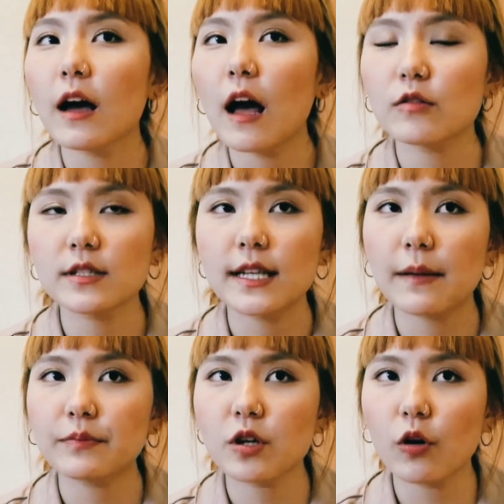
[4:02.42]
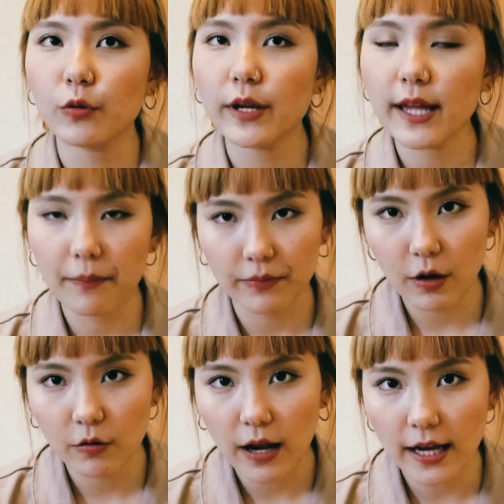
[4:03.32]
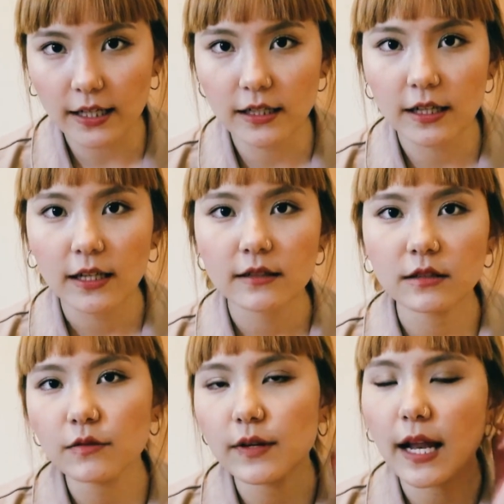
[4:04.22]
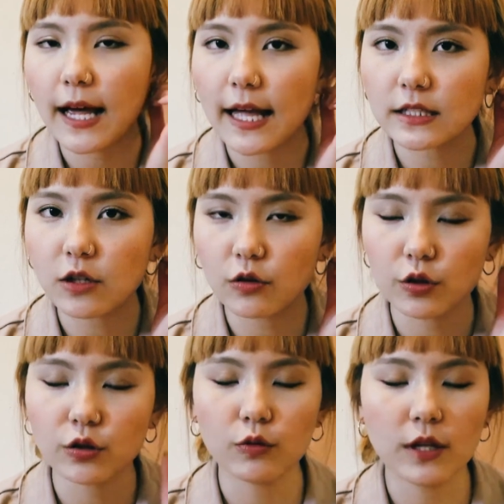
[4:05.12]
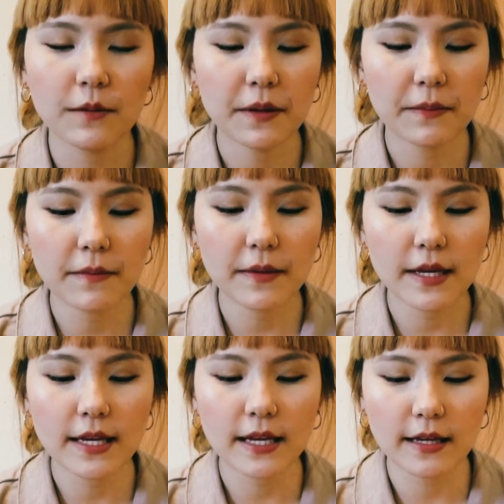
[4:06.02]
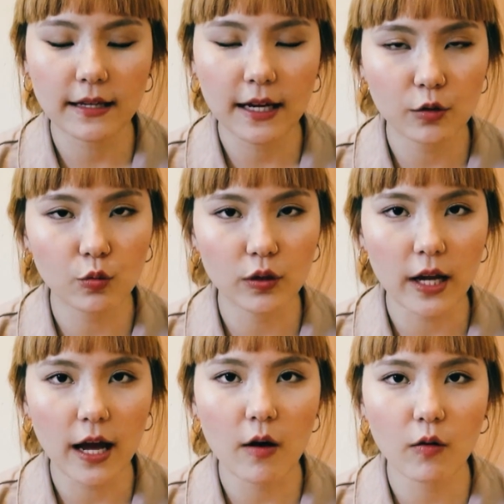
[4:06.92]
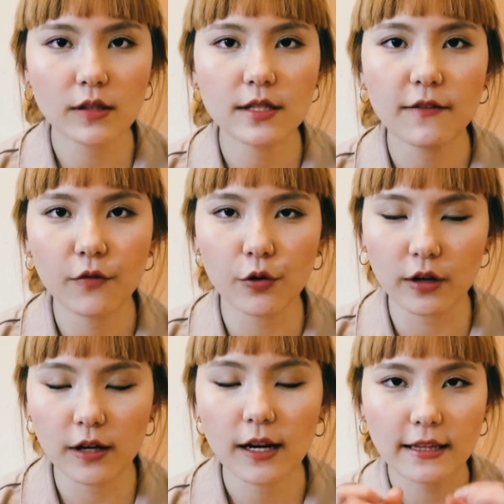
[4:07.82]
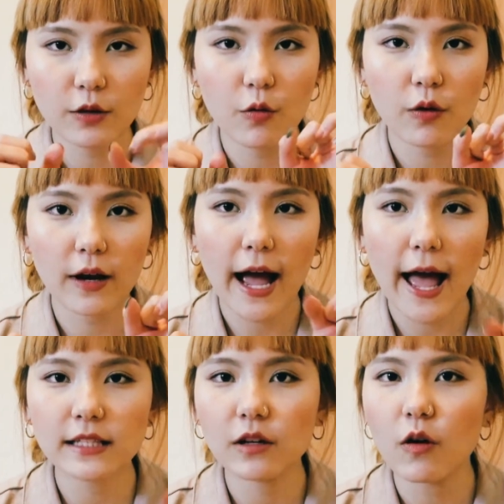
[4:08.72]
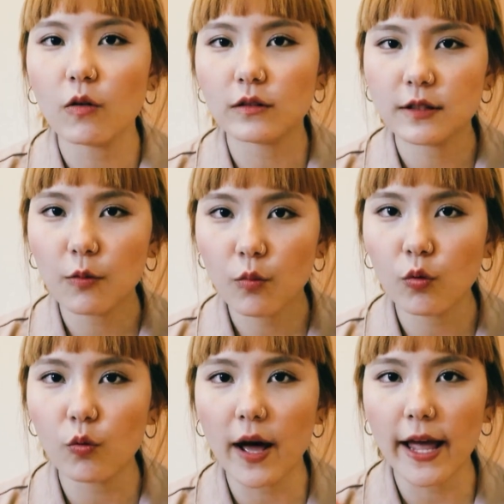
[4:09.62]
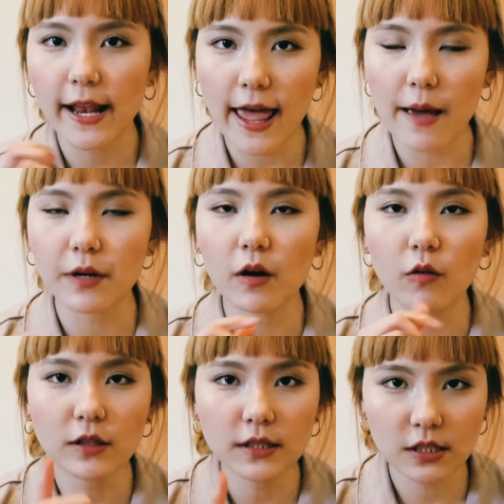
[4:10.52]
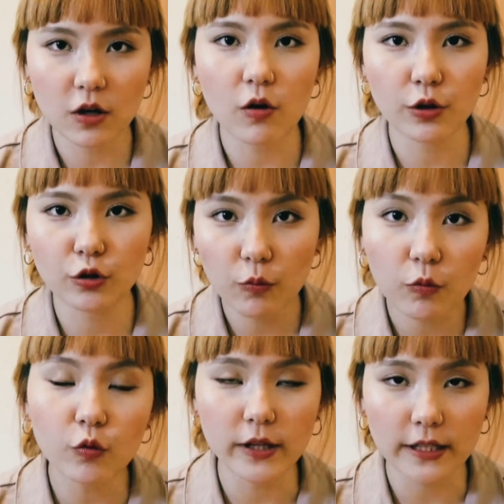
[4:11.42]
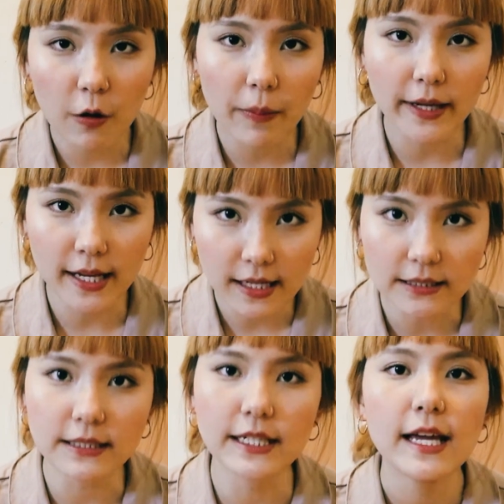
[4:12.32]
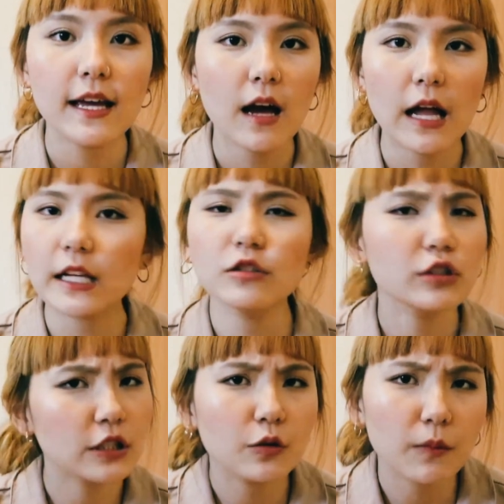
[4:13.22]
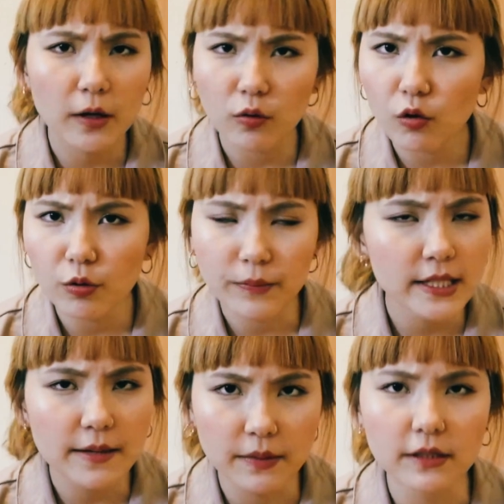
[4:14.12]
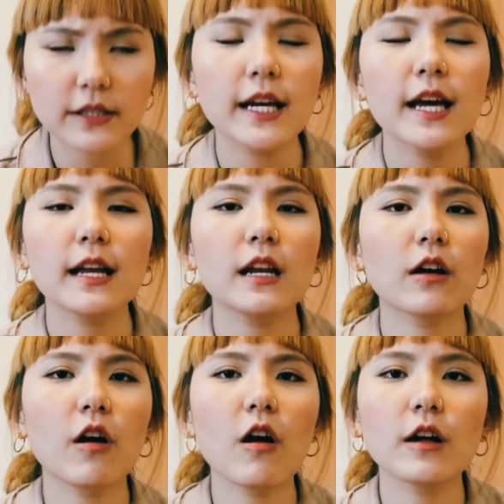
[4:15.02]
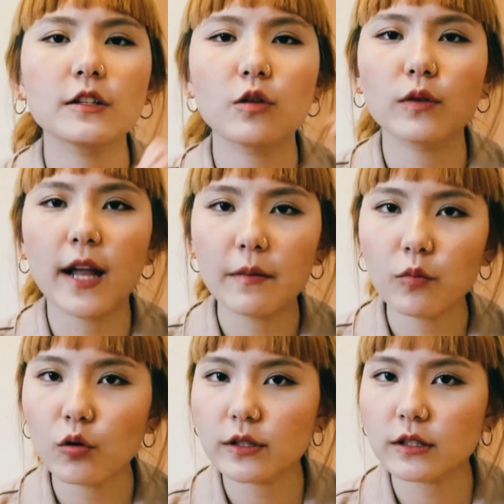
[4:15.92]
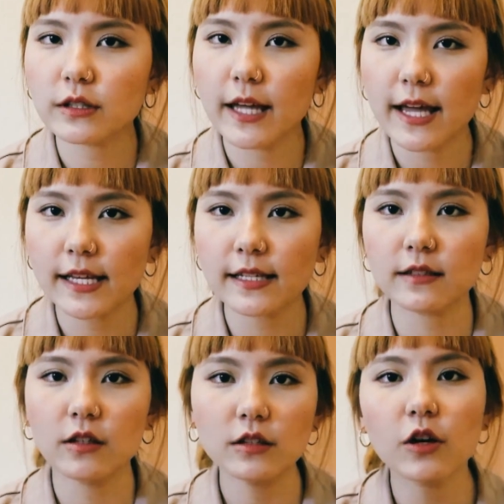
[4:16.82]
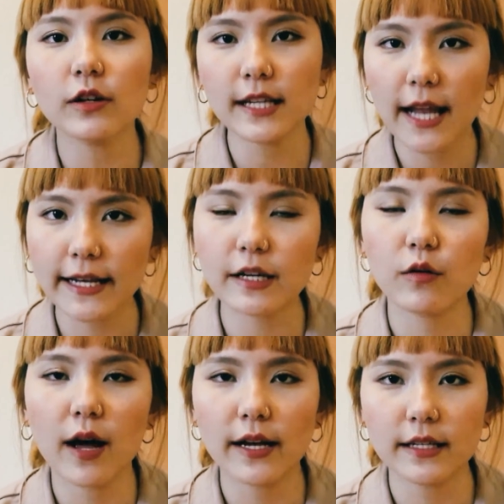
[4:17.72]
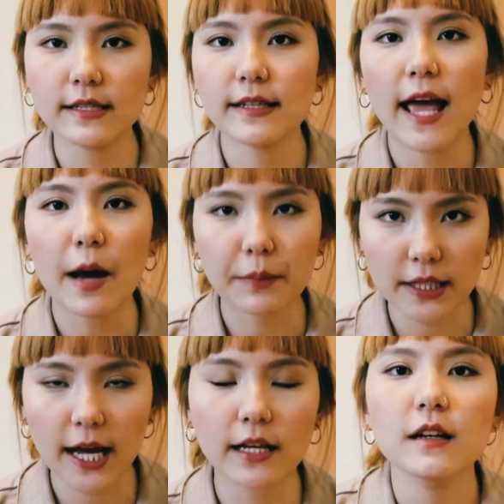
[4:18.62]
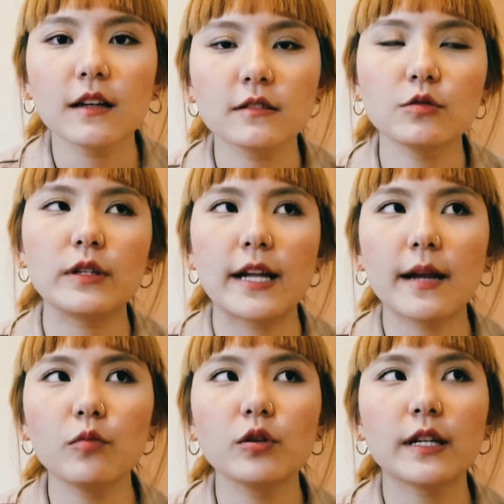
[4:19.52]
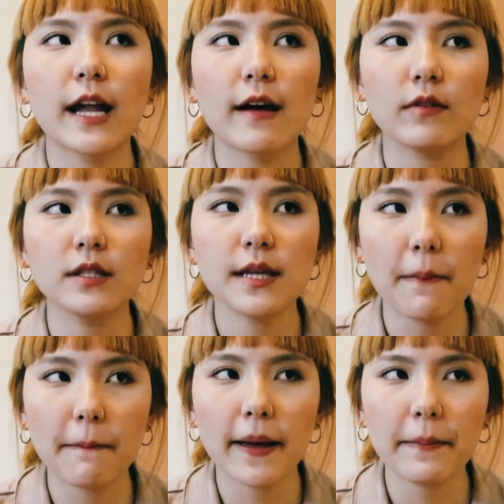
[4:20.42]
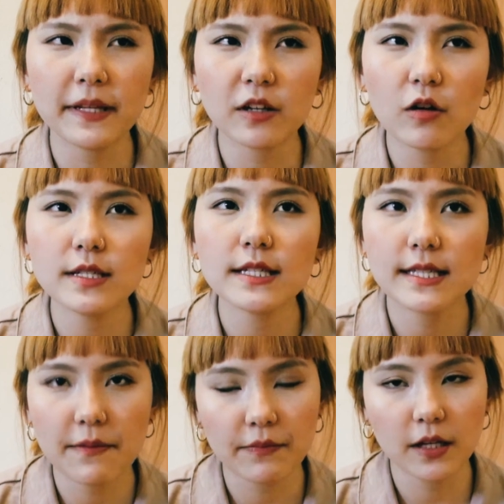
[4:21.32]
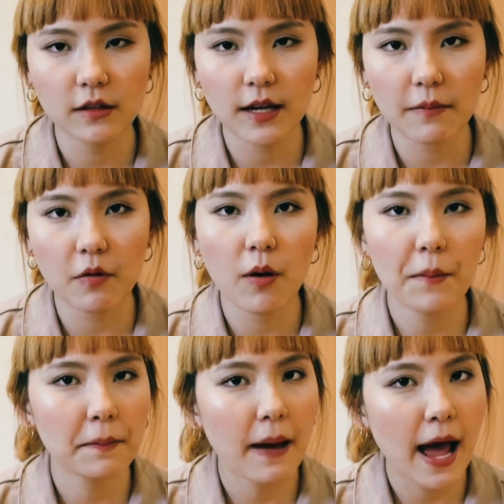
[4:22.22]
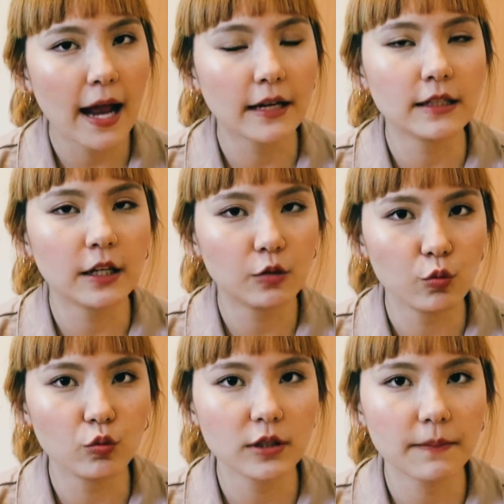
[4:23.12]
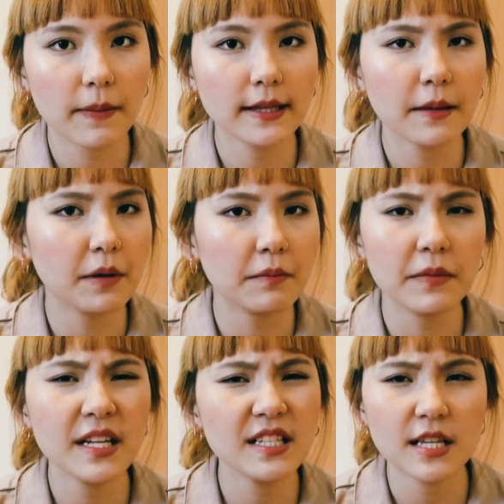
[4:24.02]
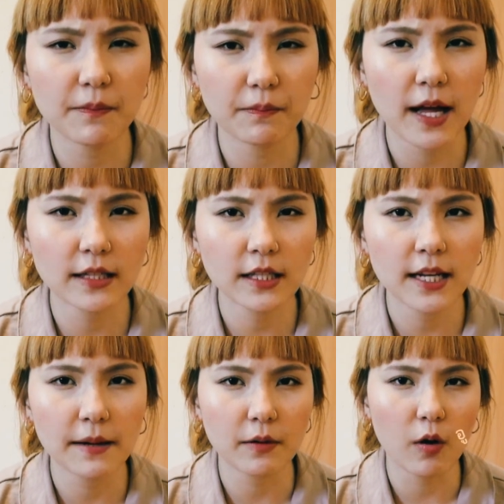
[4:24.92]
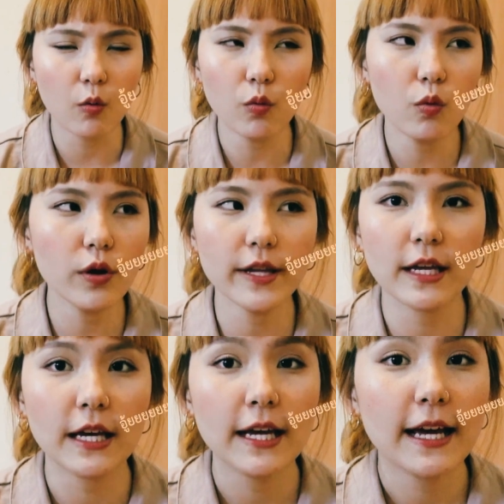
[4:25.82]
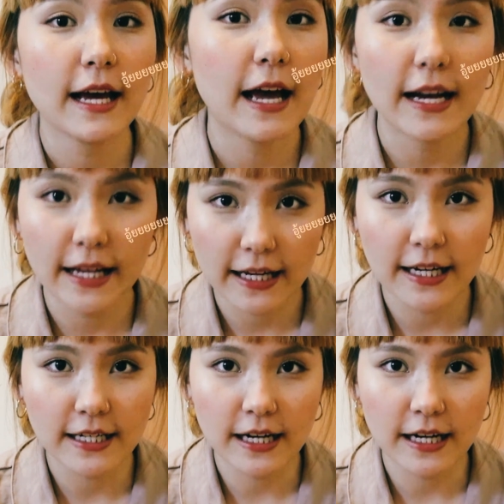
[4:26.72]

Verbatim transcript: เขาจะรับเจาะด้วยเข็มเท่านั้นซึ่งเวลาการเจาะโดยตรงที่มันไม่มีกระดูกเนี่ยเขาก็จะฝนตรงก้านของต้มหูให้แหลมแล้วเขาก็จะเจาะด้วยต้มหูนั้นเข้าไปได้เลยอันนี้คือชิลมากทุกคนไม่เจ็บเลยแล้วก็ตรงด้านบนคือเฮลิกก็เจาะที่ร้านเดียวกันที่สยามเหมือนกันส่วนด้านบนนะถามว่าเจ็บไหมมันก็จะเจ็บนิดนึงแหละเพราะว่ามันผ่านกระดูกใช่ปะแต่มันไม่ได้เจ็บขั้นขนาดแบบว่าอุ้ยอะไรขนาด